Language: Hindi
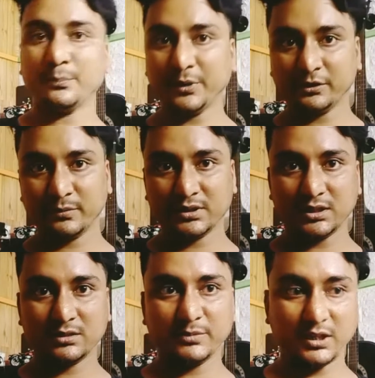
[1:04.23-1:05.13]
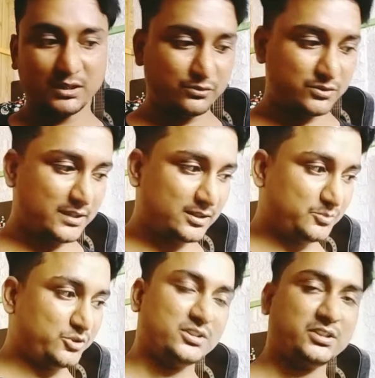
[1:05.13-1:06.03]
कंपेरिजन बता बनाता हूँ जैसा
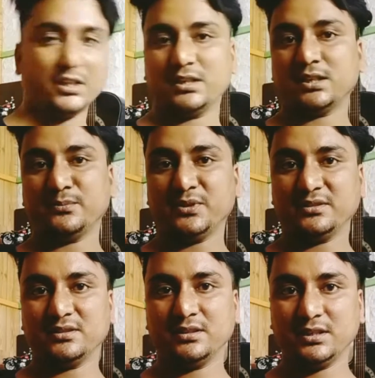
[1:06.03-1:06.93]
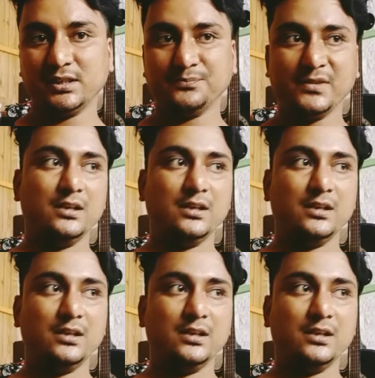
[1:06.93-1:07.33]
मुझे चाहिए कंपेरिजन ठीक है